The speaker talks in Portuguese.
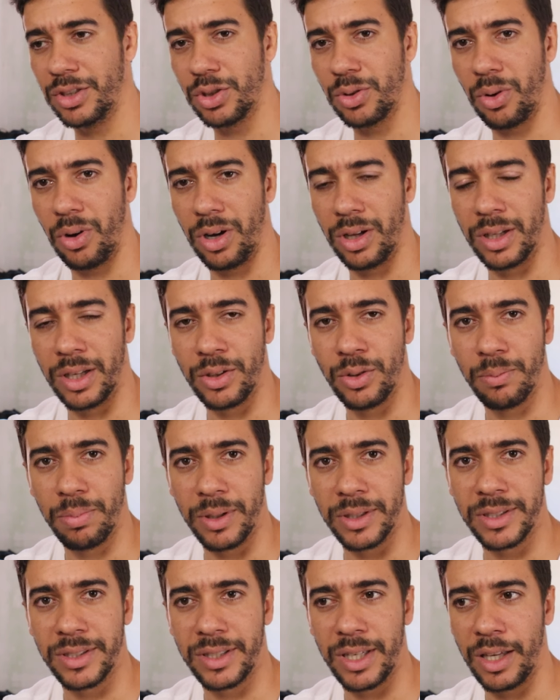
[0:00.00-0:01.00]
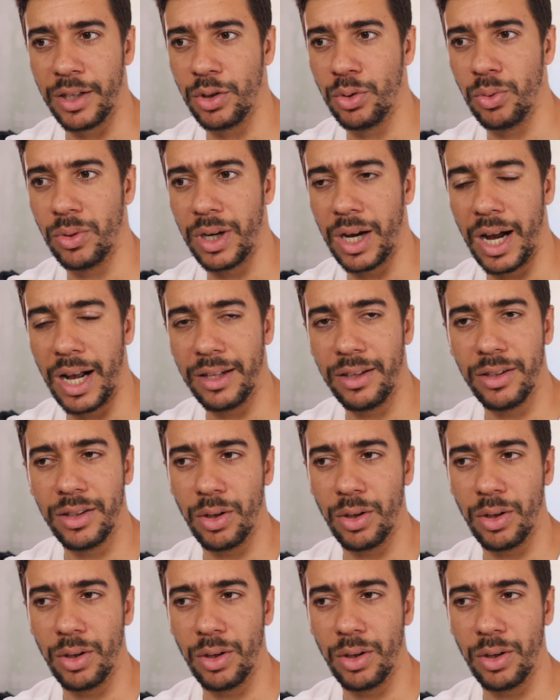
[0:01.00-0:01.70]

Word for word: escola e não pode ser educado,